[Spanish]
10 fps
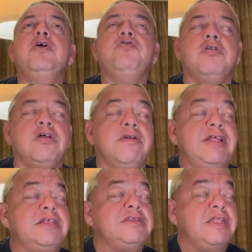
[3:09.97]
John
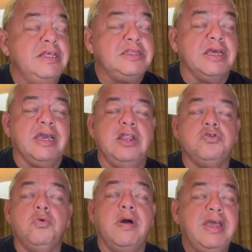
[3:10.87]
Laronetti se dice que él
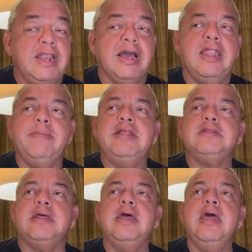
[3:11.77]
estuvo ahí
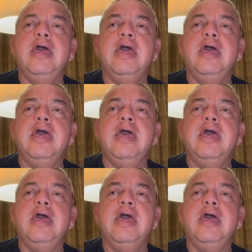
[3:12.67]
alegadamente.